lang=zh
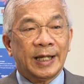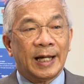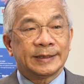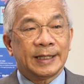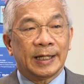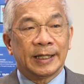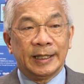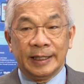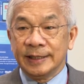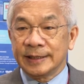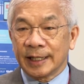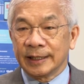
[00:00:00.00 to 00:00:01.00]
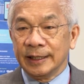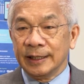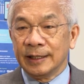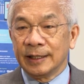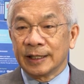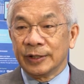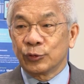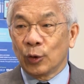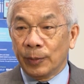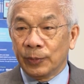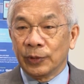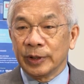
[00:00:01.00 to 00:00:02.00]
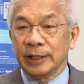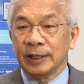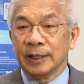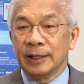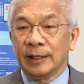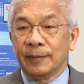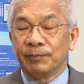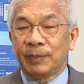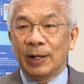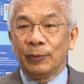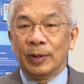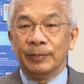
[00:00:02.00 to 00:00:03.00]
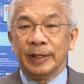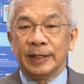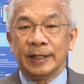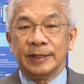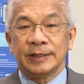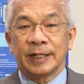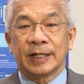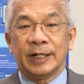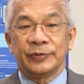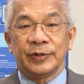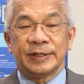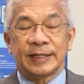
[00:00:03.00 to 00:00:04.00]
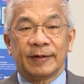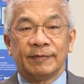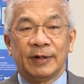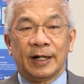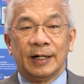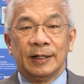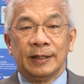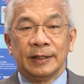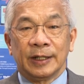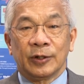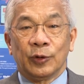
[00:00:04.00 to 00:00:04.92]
大家的影响力跟传播力，把我们的一些科学想法能